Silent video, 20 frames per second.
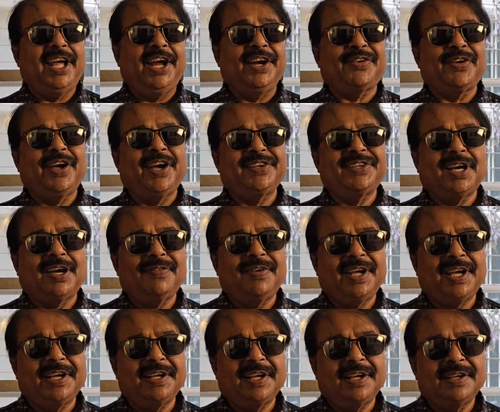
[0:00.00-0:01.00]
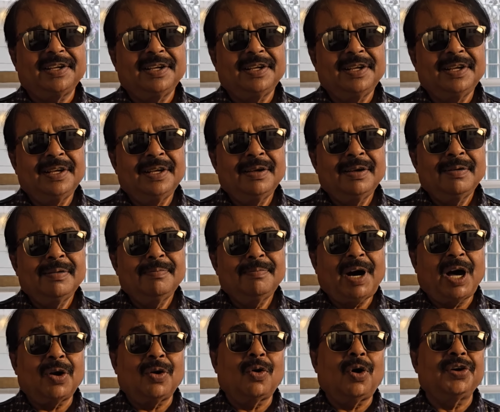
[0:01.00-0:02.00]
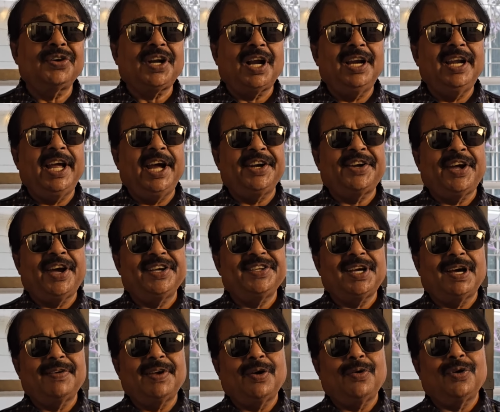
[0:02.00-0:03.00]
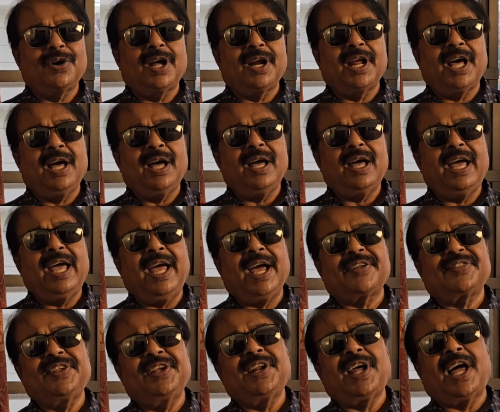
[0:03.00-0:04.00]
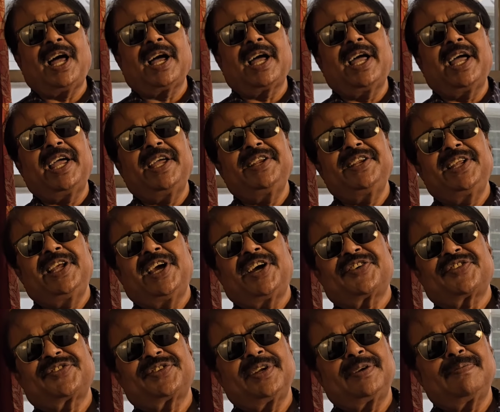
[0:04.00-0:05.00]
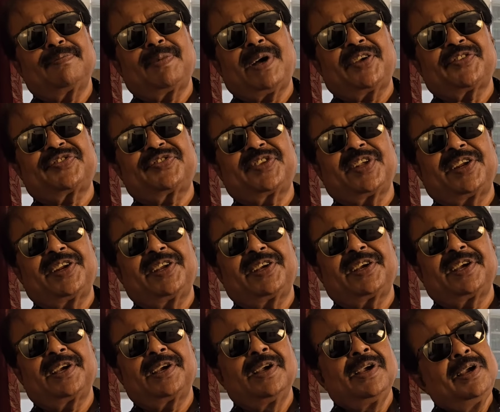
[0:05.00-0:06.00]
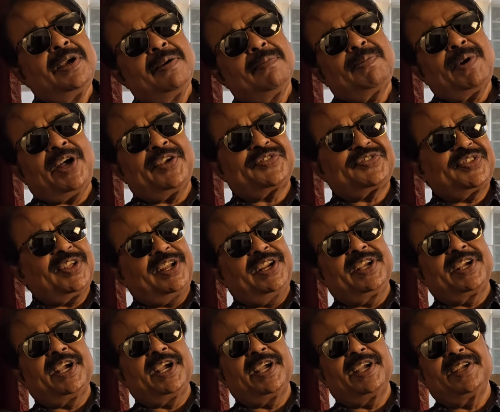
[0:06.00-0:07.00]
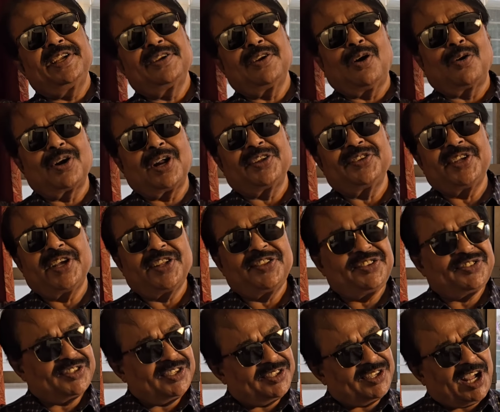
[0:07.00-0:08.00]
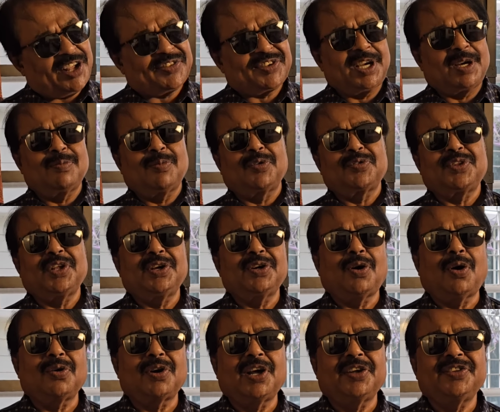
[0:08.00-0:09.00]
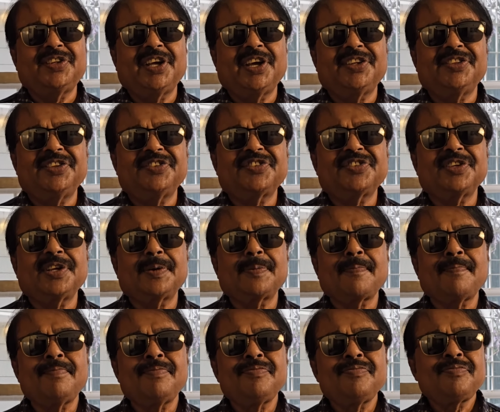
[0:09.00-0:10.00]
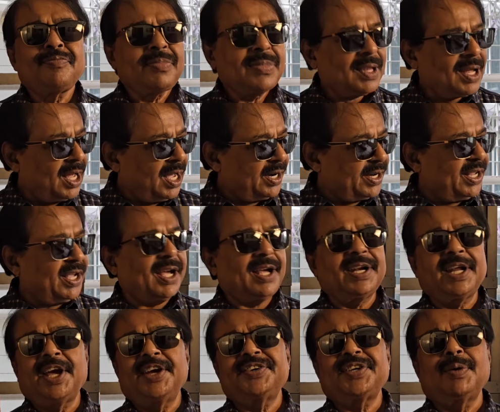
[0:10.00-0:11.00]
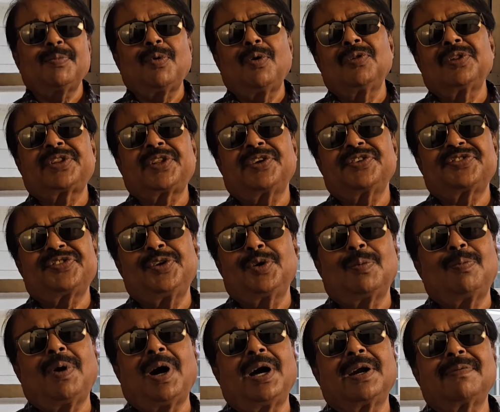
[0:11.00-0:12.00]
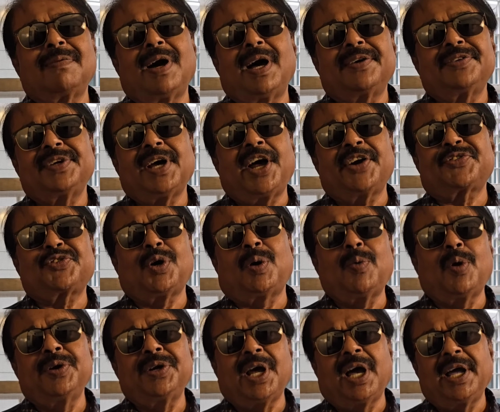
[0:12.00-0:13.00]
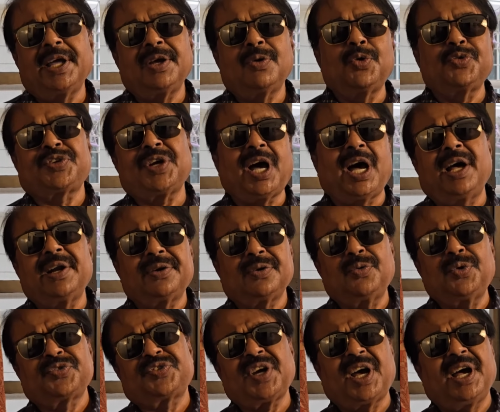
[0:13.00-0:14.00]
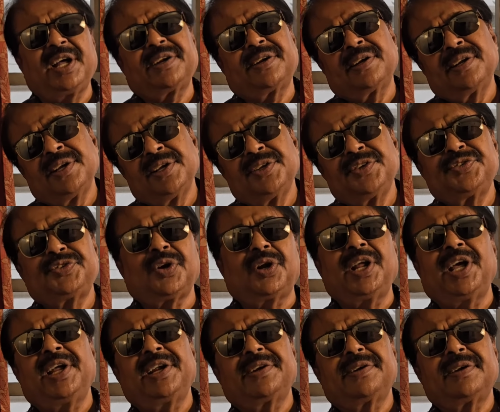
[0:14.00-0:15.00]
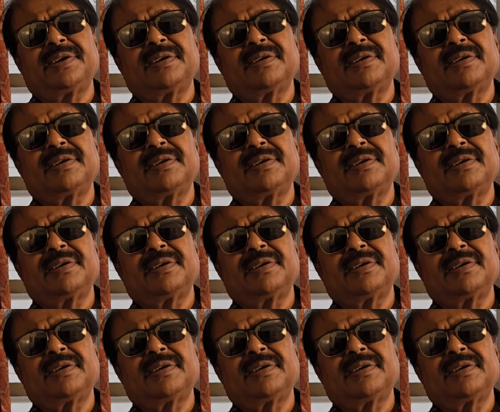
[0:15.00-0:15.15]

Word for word: লেট হয়ে যাবে বারো ঘন্টা লেট হয়ে যাবে ওনারা একদিন আগেই নিয়ে আসছেন পাঁচ তারিখে পাঁচ তারিখেই রওনা দিয়ে দিচ্ছেন রাত্রের মধ্যেই রওনা দিয়ে দিচ্ছেন আর এখানে এসে বলতেছিল বারবার যার সময় নাই গুছান গুছান চলেন